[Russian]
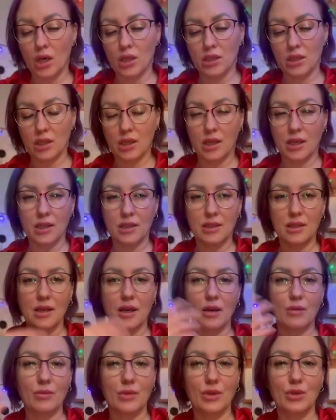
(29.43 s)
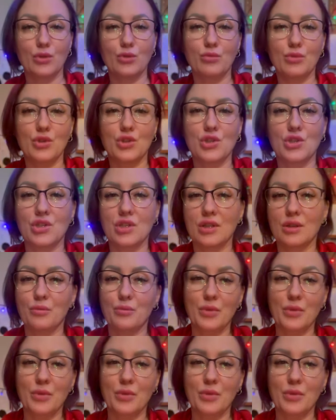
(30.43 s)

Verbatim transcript: такая дама, любящая